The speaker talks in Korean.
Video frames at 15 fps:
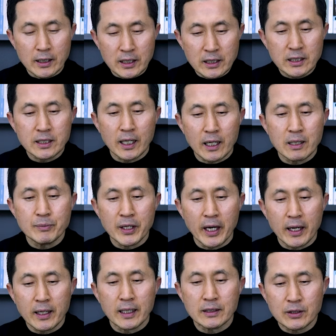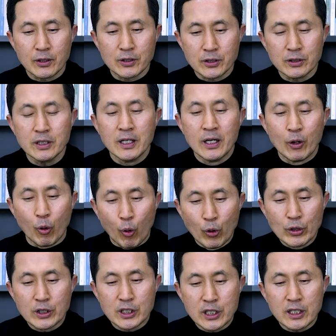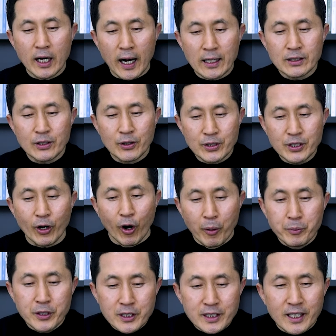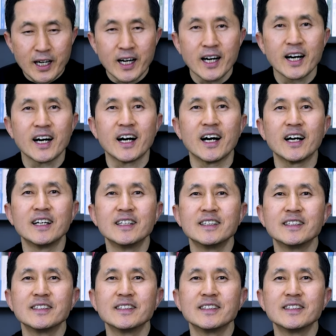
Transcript: 이 사람이 행한 것은 옳지 않은 것이 없느니라.